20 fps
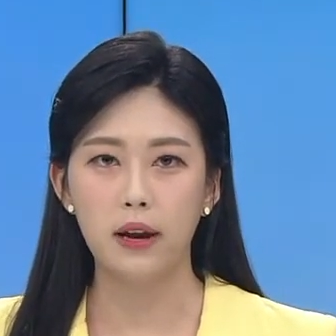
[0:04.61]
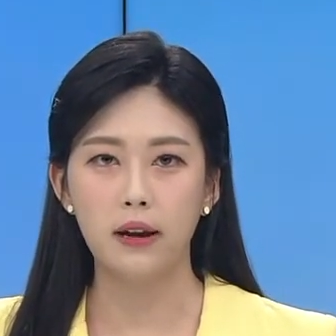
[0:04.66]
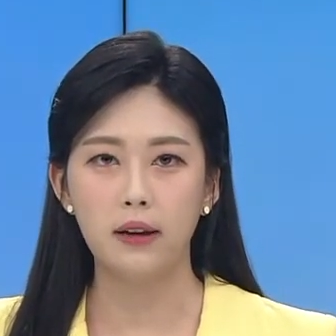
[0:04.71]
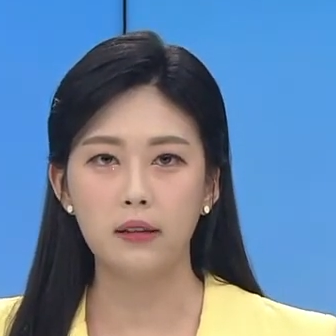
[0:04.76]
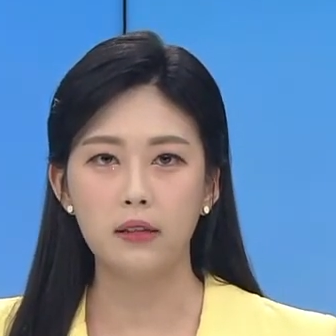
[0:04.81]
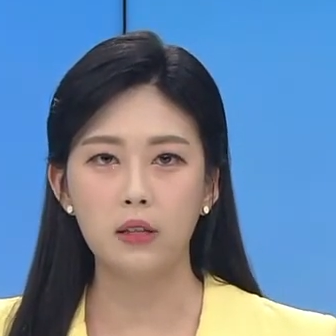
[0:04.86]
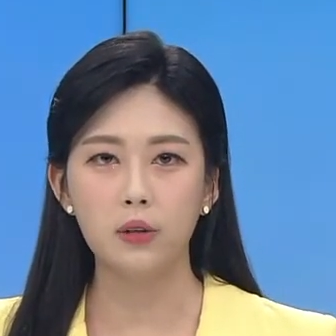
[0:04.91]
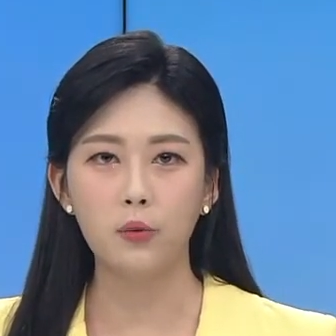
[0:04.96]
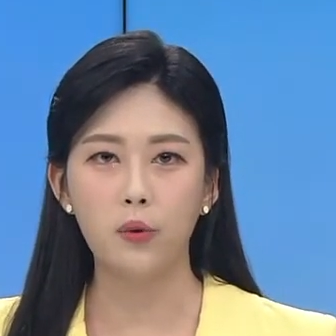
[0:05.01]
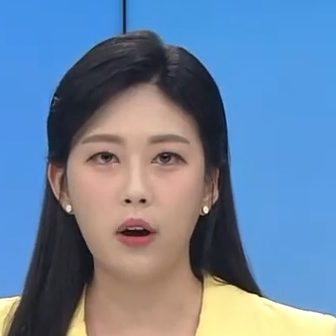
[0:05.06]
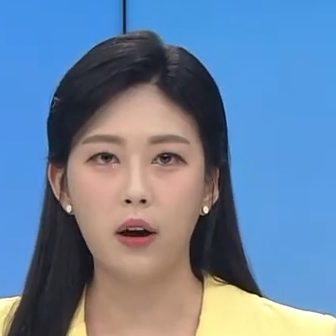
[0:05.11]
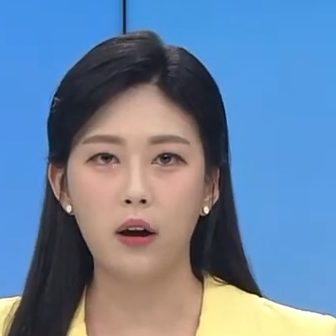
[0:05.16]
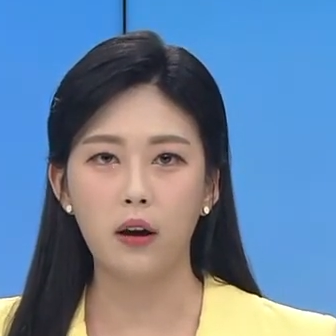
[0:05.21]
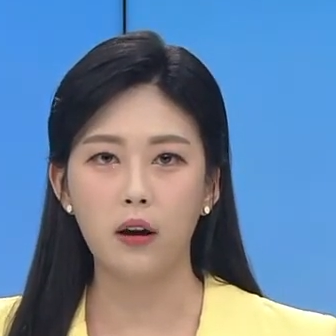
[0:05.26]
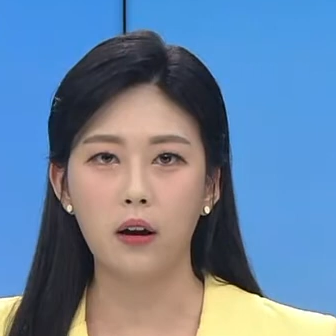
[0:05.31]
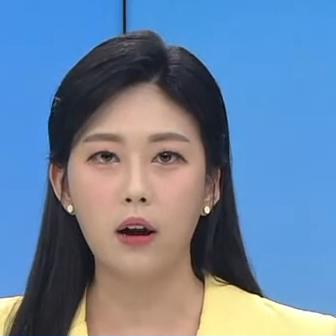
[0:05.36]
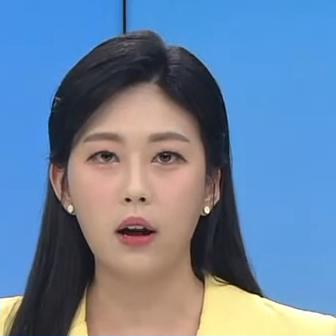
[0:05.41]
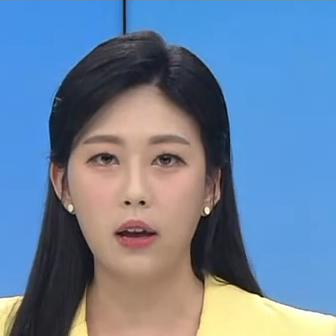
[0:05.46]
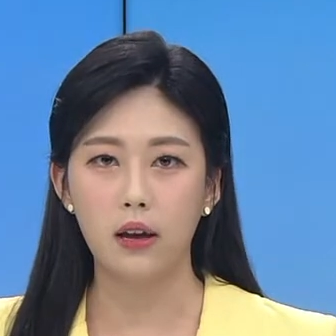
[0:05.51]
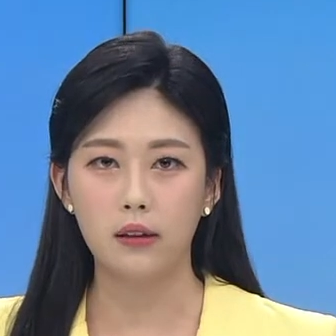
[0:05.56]

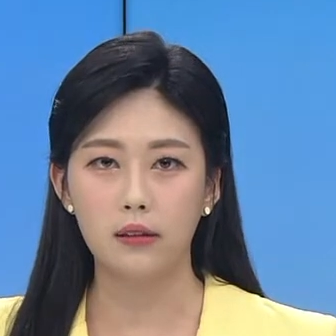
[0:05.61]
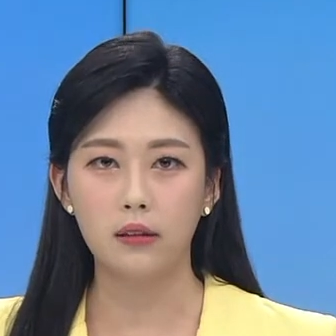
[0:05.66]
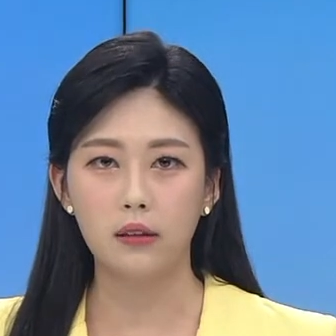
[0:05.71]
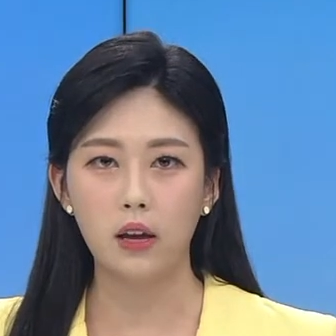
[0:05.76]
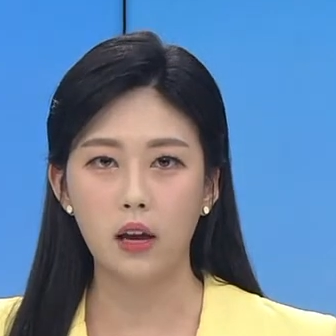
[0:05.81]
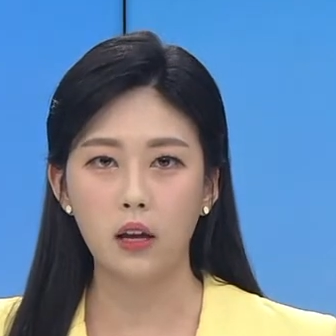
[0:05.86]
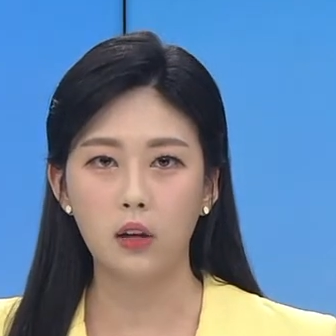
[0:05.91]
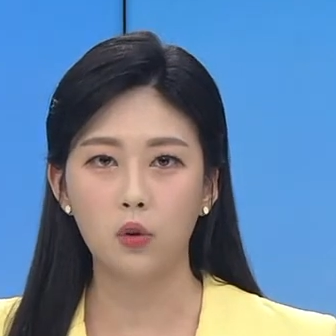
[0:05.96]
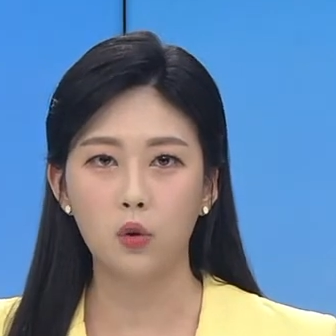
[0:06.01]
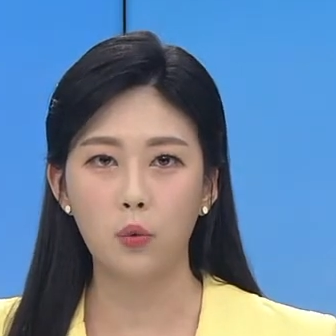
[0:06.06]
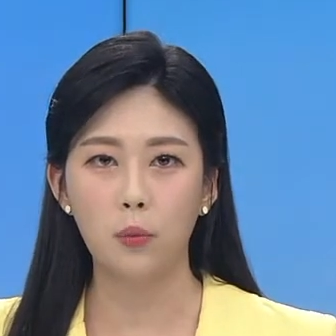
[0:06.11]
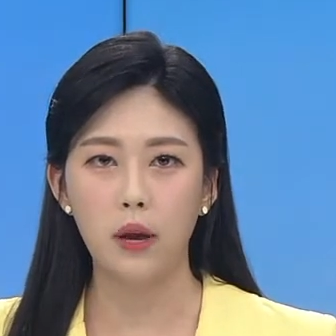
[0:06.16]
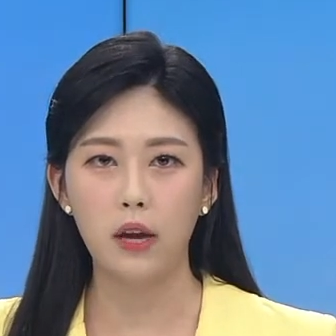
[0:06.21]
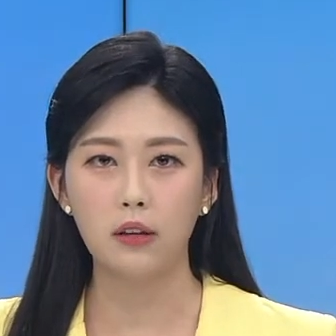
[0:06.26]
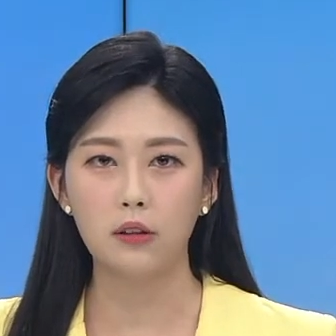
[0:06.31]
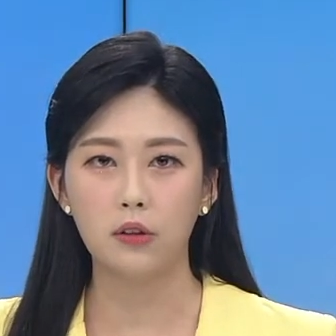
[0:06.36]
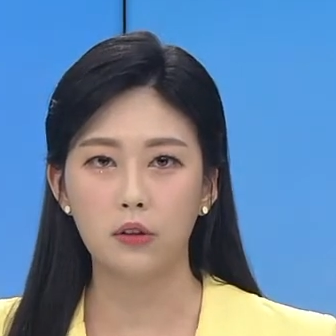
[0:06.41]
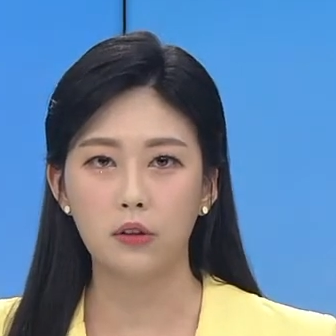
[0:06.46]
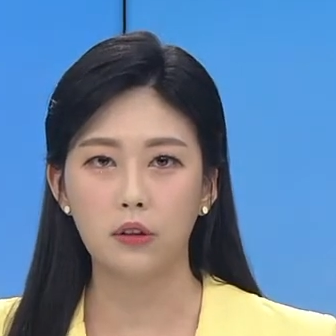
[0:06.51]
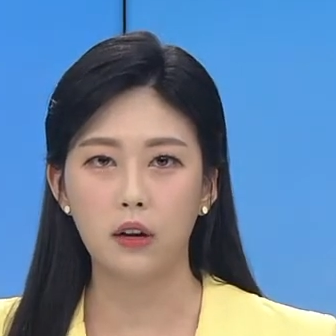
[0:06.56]
LG화학과
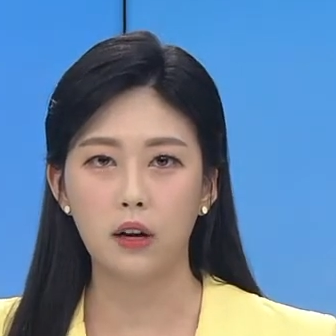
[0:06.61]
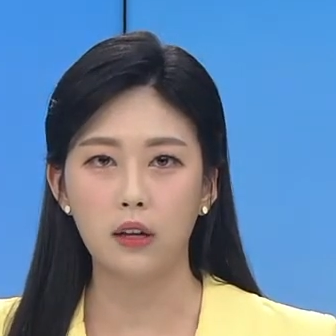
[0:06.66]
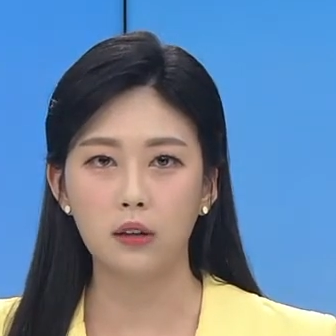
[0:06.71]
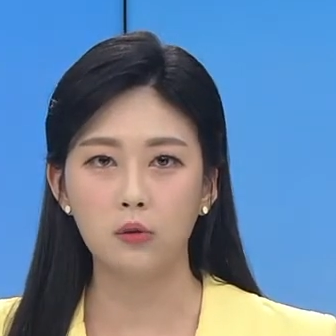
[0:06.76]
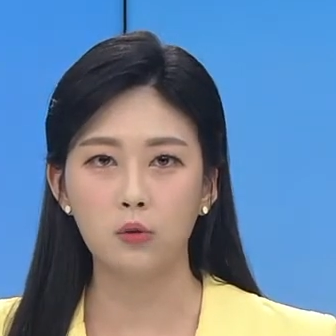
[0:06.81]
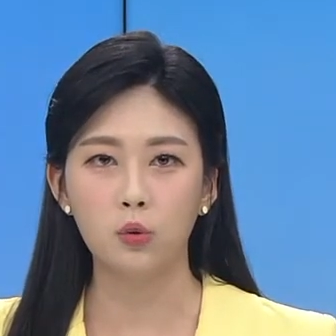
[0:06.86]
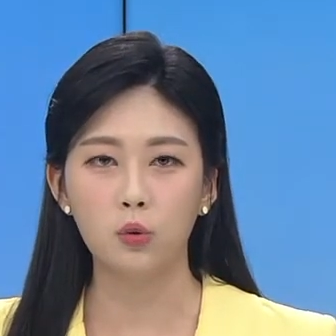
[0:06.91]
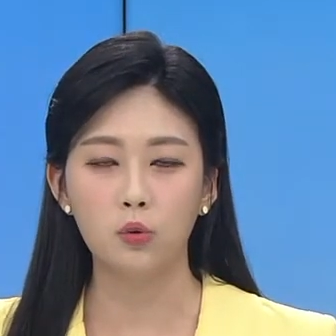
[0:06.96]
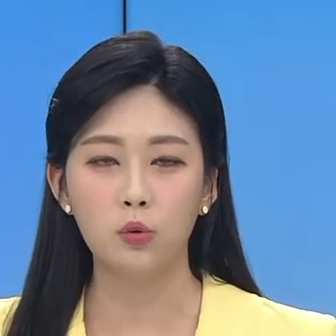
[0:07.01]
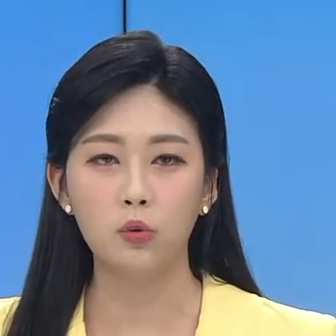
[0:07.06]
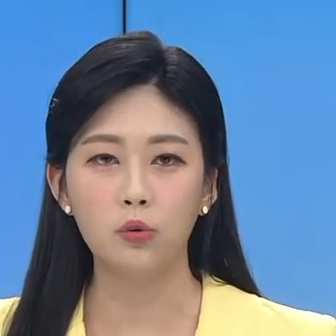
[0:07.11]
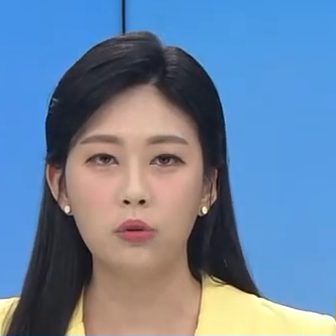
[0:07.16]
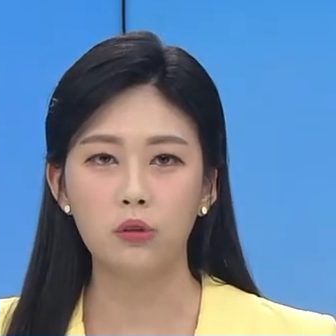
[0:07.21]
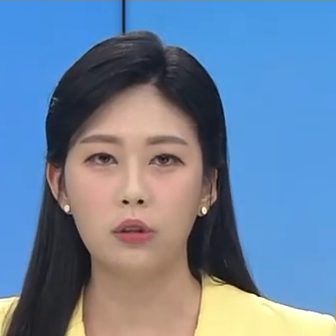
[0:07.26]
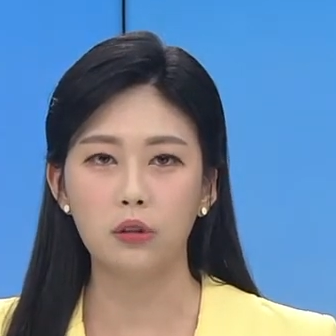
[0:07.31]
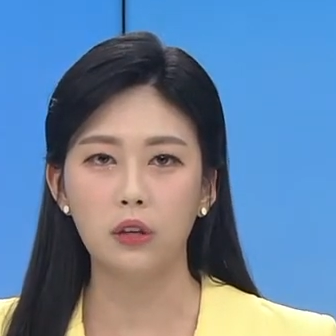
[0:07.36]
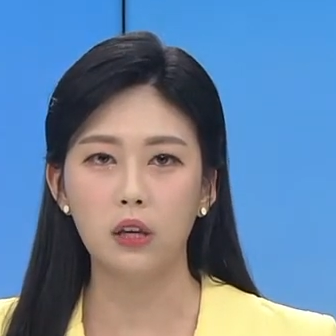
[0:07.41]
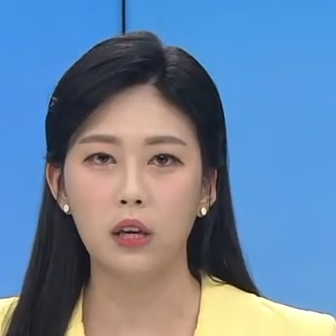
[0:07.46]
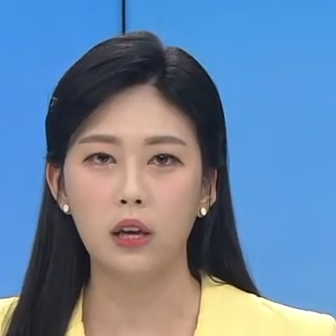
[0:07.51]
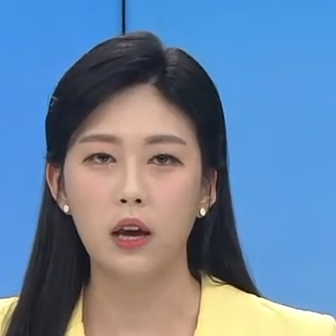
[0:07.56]
SK이노베이션 간
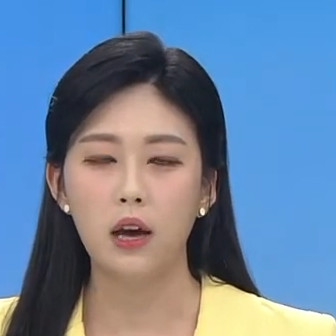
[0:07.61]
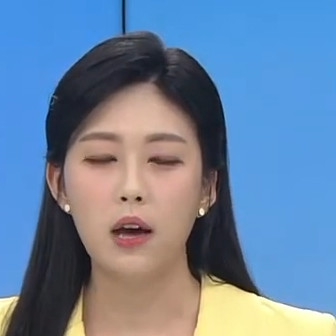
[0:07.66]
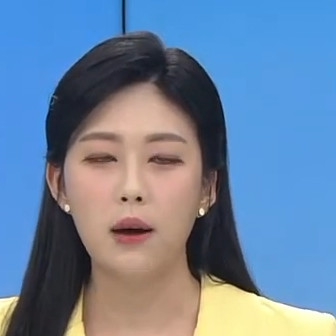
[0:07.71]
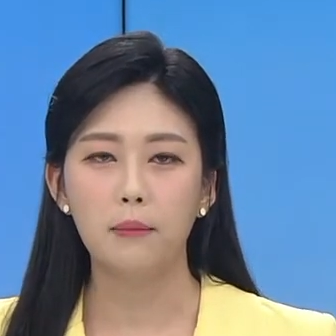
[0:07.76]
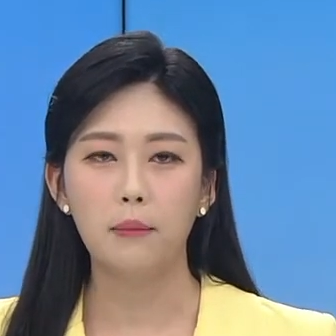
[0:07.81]
소송전이